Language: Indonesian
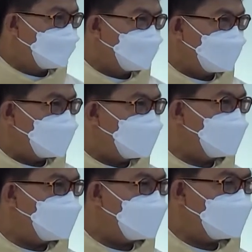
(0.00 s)

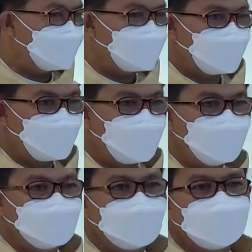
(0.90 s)
melayani
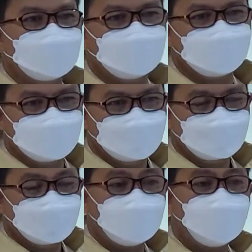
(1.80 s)
suaminya lagi.
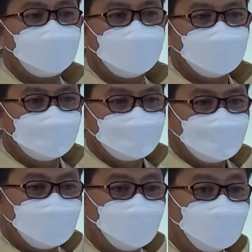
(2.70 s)
Kenapa? Ibu